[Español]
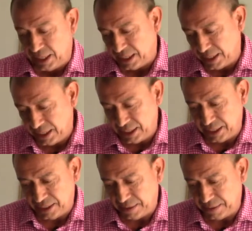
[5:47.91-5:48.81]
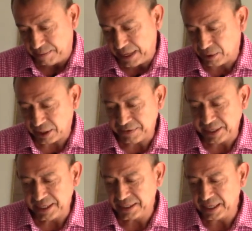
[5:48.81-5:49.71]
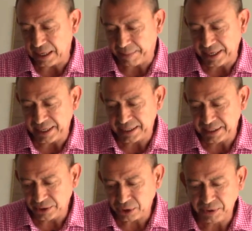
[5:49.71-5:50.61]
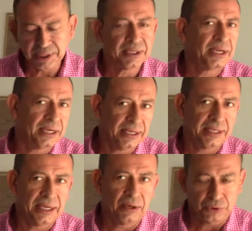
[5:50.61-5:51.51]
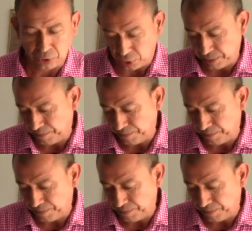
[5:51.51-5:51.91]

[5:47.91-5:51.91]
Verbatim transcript: eh, me hago referencia en la página 120 del autor